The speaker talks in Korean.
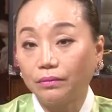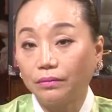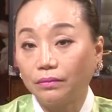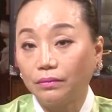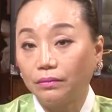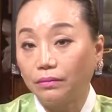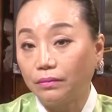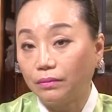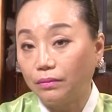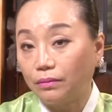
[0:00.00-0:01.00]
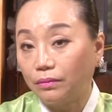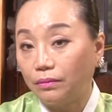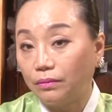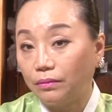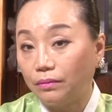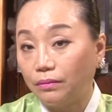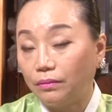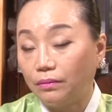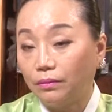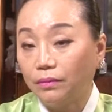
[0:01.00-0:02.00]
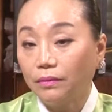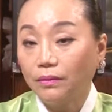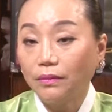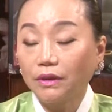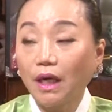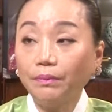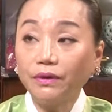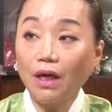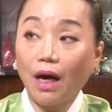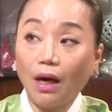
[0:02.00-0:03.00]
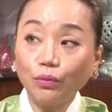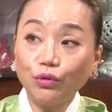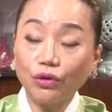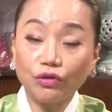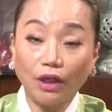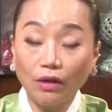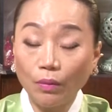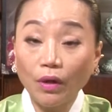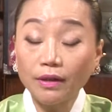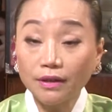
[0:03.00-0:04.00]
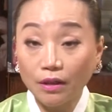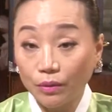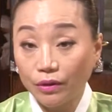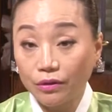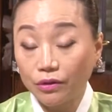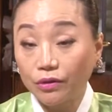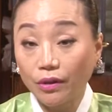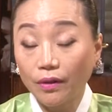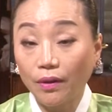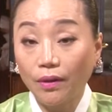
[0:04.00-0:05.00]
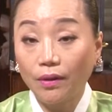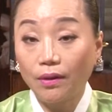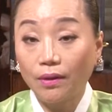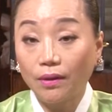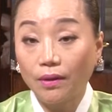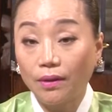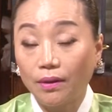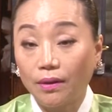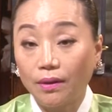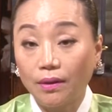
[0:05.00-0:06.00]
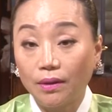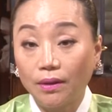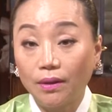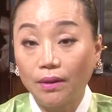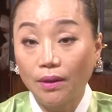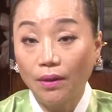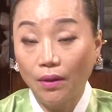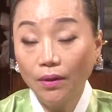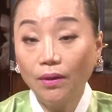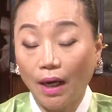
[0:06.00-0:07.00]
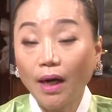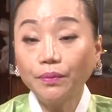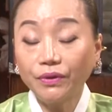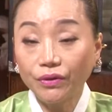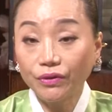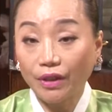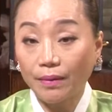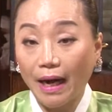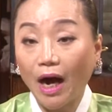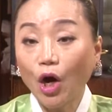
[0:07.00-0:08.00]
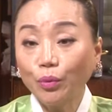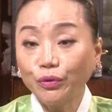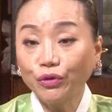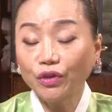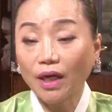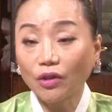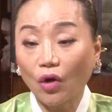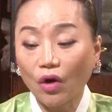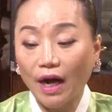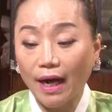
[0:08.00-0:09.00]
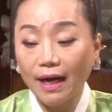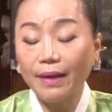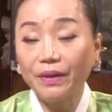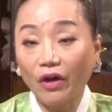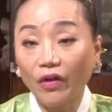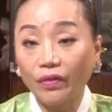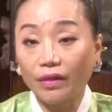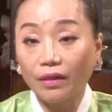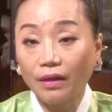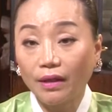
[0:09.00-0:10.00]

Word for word: 만약에 그럼 삼재 아홉 수면 어떻게 해야 돼요? 삼재 아홉 수에도 잘 넘어가는 사람이 있어요. 아, 삼재 아홉 수인데. 어, 아홉 수에도 잘 아홉 수가 더 강하면